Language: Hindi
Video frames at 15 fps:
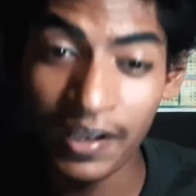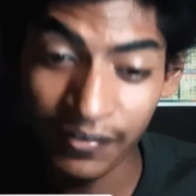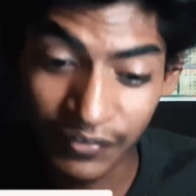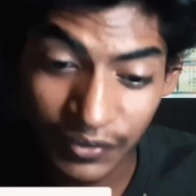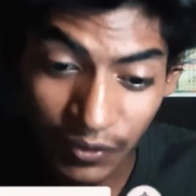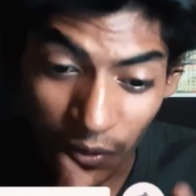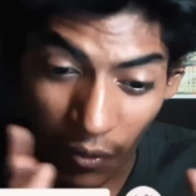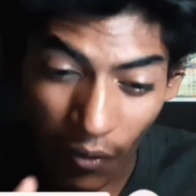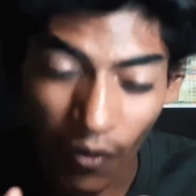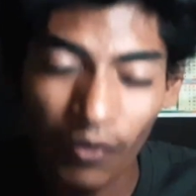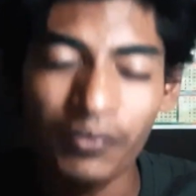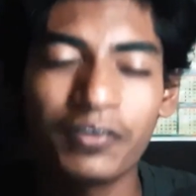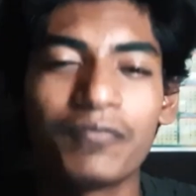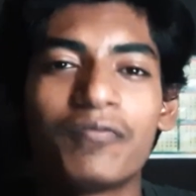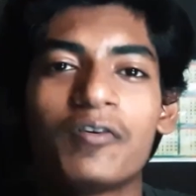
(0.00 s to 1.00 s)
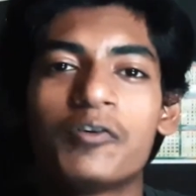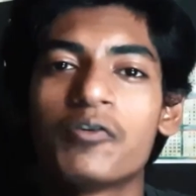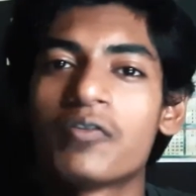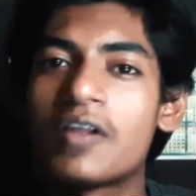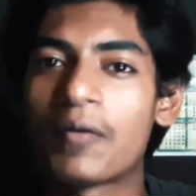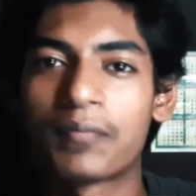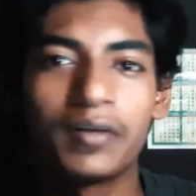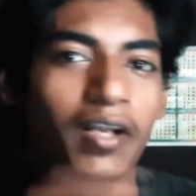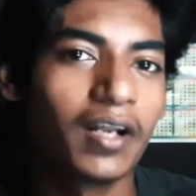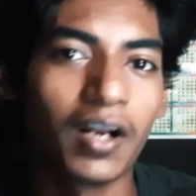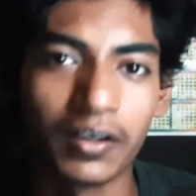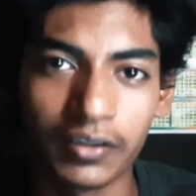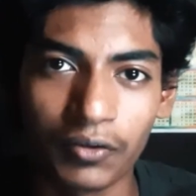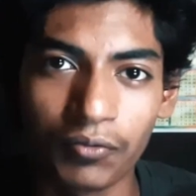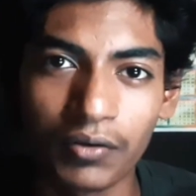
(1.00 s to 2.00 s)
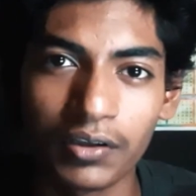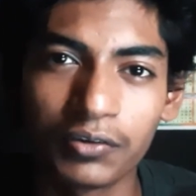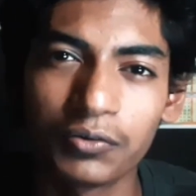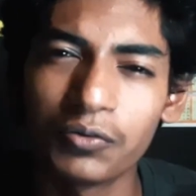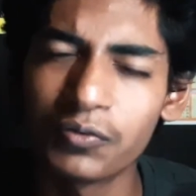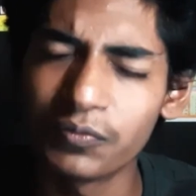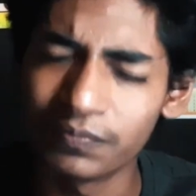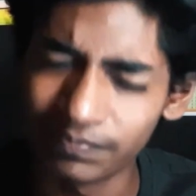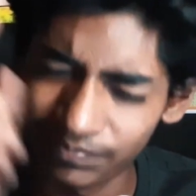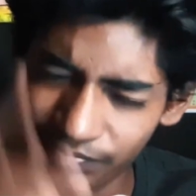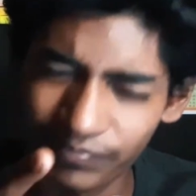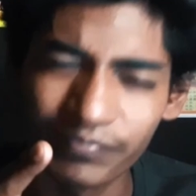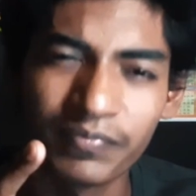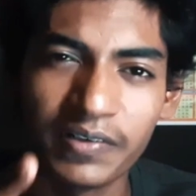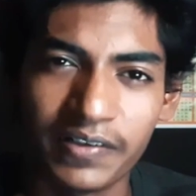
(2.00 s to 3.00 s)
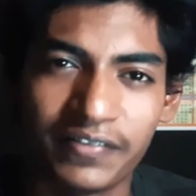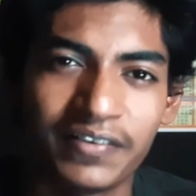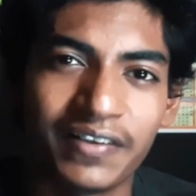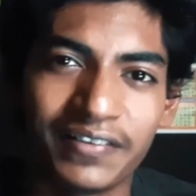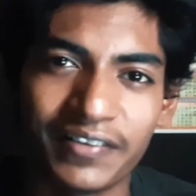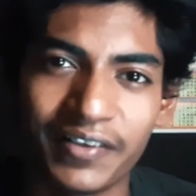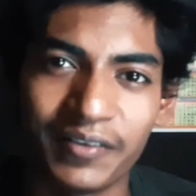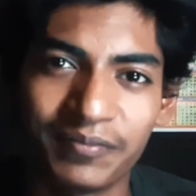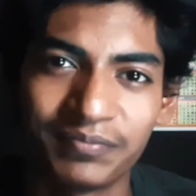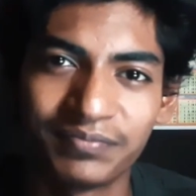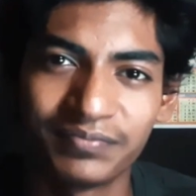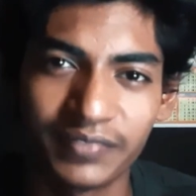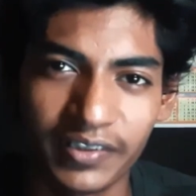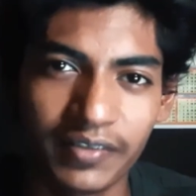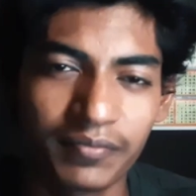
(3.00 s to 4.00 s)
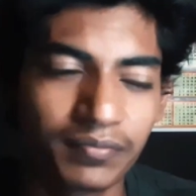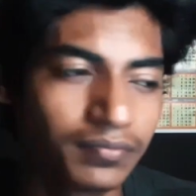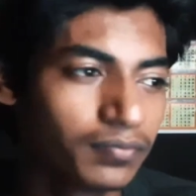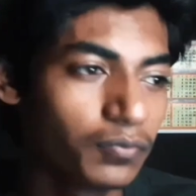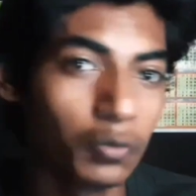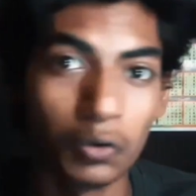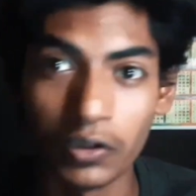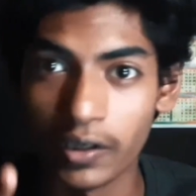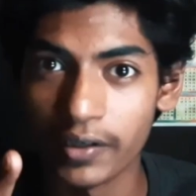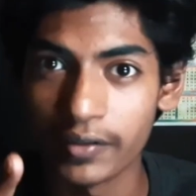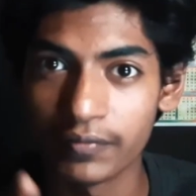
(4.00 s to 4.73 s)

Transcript: ऐसी ऑसम वीडियोस आपके लिए लाता मैं तो प्लीज़ कर देना ठीक है बोलना